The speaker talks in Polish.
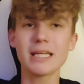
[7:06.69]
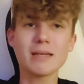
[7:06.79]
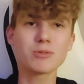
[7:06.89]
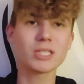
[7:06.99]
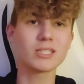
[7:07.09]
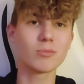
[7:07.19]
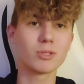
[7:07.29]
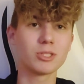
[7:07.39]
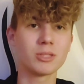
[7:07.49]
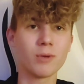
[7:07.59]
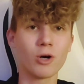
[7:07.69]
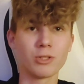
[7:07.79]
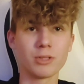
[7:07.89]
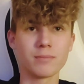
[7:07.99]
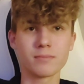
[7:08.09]
i przestał być tym
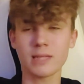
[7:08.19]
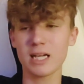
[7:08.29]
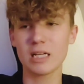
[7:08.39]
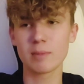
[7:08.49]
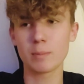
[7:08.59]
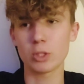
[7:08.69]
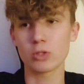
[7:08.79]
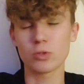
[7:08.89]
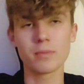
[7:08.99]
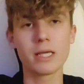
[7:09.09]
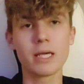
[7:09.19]
Oni. Tak po prostu.